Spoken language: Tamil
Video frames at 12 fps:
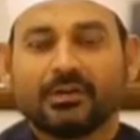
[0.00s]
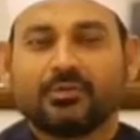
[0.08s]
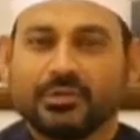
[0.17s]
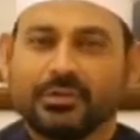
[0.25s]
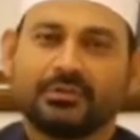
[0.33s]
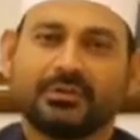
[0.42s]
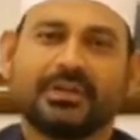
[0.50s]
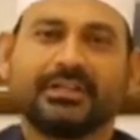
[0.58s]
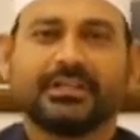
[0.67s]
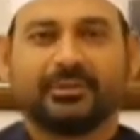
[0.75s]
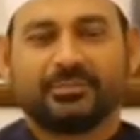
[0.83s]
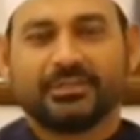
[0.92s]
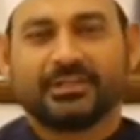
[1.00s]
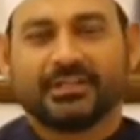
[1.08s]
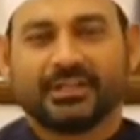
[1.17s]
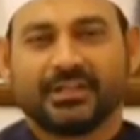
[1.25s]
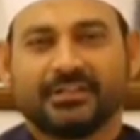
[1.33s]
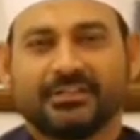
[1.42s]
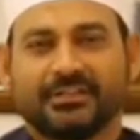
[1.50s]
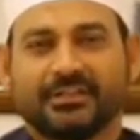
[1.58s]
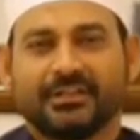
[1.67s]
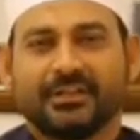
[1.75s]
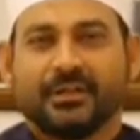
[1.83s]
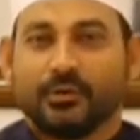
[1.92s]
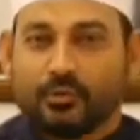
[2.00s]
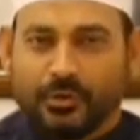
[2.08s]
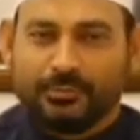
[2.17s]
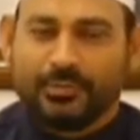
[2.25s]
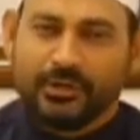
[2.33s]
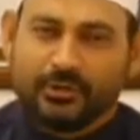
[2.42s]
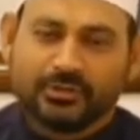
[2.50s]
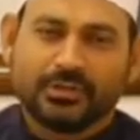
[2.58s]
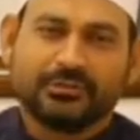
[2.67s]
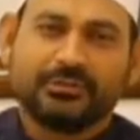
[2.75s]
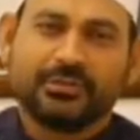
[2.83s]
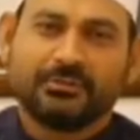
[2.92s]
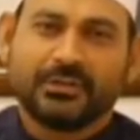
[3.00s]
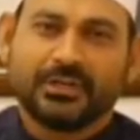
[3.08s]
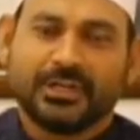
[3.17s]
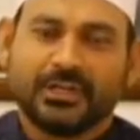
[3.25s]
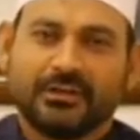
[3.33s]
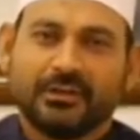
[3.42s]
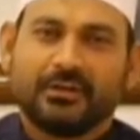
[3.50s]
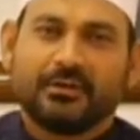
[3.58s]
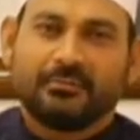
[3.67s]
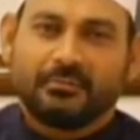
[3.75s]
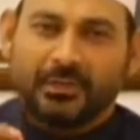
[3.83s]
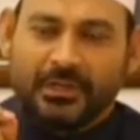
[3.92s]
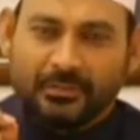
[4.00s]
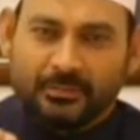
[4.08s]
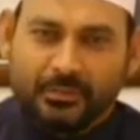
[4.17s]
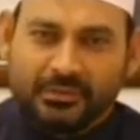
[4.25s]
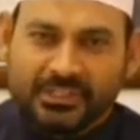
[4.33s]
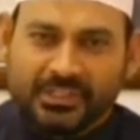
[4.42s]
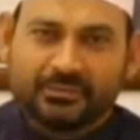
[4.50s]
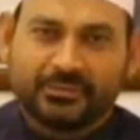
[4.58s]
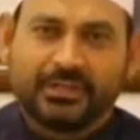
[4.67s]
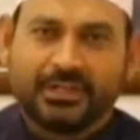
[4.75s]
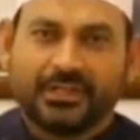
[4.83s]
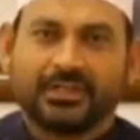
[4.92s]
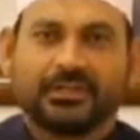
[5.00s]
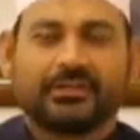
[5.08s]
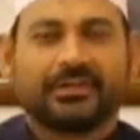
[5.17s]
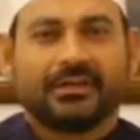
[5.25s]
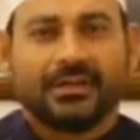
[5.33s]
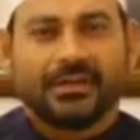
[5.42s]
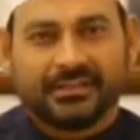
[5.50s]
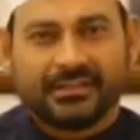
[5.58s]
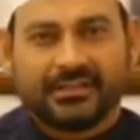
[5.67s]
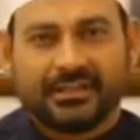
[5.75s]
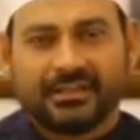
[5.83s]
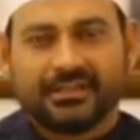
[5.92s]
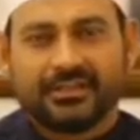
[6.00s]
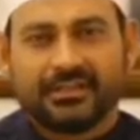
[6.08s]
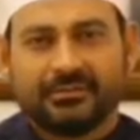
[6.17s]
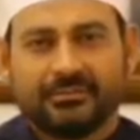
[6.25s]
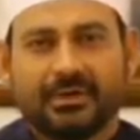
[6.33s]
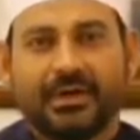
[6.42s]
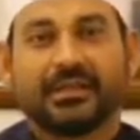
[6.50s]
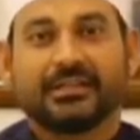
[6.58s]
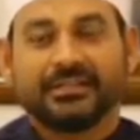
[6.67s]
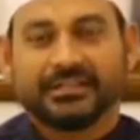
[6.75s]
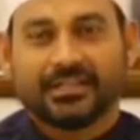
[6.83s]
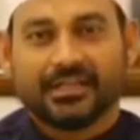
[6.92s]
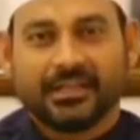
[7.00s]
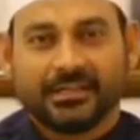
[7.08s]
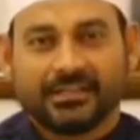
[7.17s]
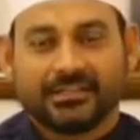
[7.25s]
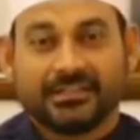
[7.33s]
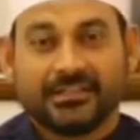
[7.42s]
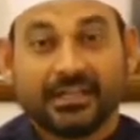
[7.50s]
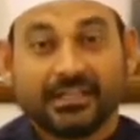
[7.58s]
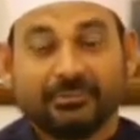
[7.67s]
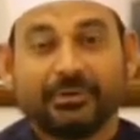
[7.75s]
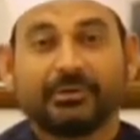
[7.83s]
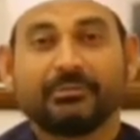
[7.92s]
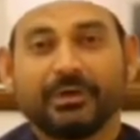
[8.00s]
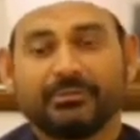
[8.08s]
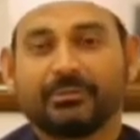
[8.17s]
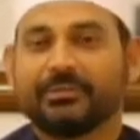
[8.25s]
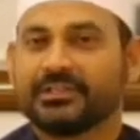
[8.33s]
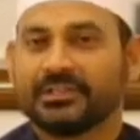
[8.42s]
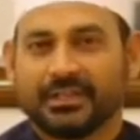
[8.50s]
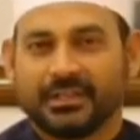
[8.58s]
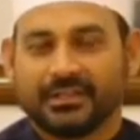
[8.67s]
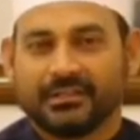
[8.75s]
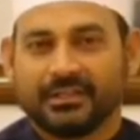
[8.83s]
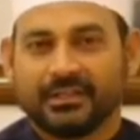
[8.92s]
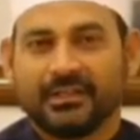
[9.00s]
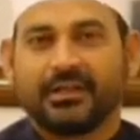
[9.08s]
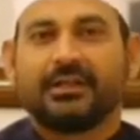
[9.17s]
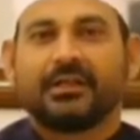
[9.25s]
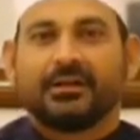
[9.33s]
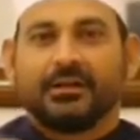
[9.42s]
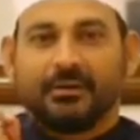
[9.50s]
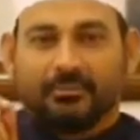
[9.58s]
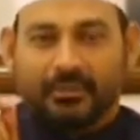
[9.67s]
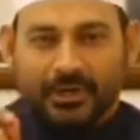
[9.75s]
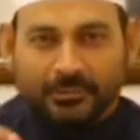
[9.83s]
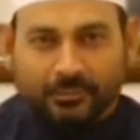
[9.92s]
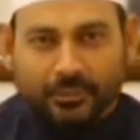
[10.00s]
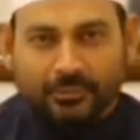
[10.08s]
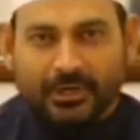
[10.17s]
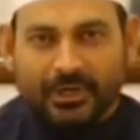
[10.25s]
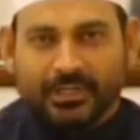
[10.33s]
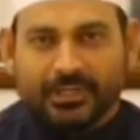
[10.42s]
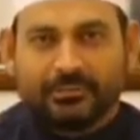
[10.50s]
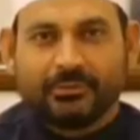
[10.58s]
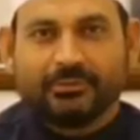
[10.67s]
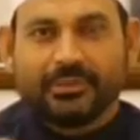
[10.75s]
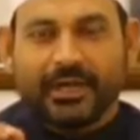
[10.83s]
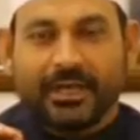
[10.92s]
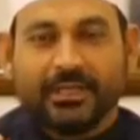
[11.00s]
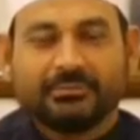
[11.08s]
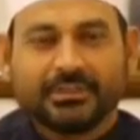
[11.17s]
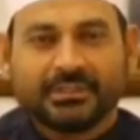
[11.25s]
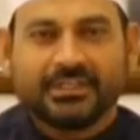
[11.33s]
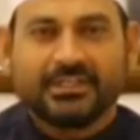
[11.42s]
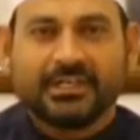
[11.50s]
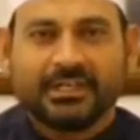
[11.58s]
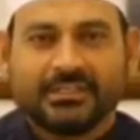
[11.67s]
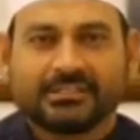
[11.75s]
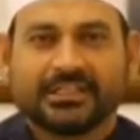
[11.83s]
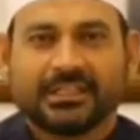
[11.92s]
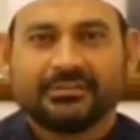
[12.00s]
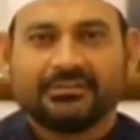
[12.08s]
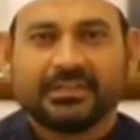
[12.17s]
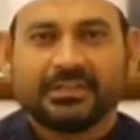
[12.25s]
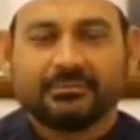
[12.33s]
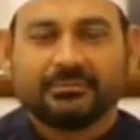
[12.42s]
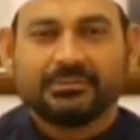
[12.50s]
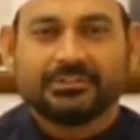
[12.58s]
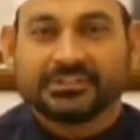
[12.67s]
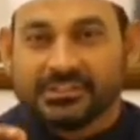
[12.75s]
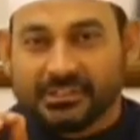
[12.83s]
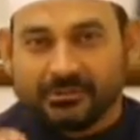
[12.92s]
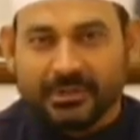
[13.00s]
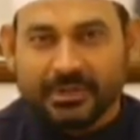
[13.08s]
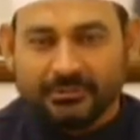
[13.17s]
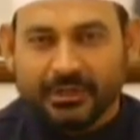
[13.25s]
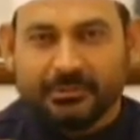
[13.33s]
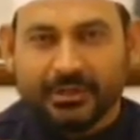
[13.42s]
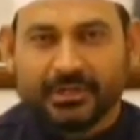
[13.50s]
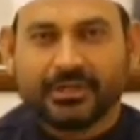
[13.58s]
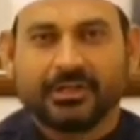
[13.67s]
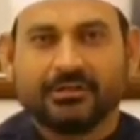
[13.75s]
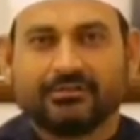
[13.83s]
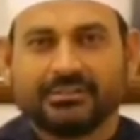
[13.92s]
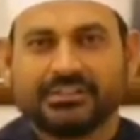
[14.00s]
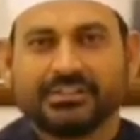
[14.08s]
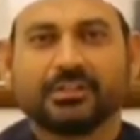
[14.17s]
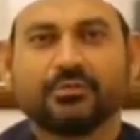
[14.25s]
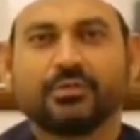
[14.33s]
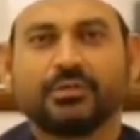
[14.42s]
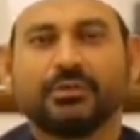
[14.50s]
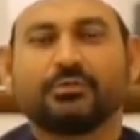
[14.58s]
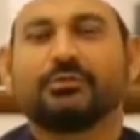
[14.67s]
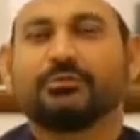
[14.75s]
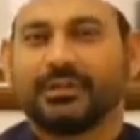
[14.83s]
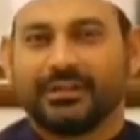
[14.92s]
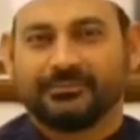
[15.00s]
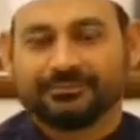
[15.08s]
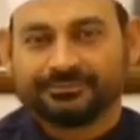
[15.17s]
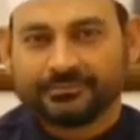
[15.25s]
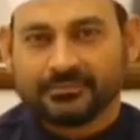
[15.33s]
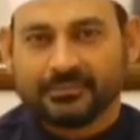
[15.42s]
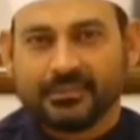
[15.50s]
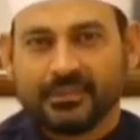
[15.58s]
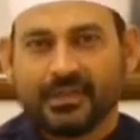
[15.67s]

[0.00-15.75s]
கொண்டாடக்கூடிய ஒரு நிலை ஏற்பட்டிருக்கிறது குறிப்பாக சொல்ல வேண்டுமென்றால் மணிப்பூர் சட்டமன்ற அந்த தேர்தலில் பாரதிய ஜனதா கட்சி அறுதி பெரும்பான்மை பெற்றிருக்கிறது மணிப்பூர் மாநிலம் என்பது ஐம்பத்தி இரண்டு சதவிகிதம் சிறுபான்மை மக்கள் வசிக்கக்கூடிய ஒரு மாநிலம்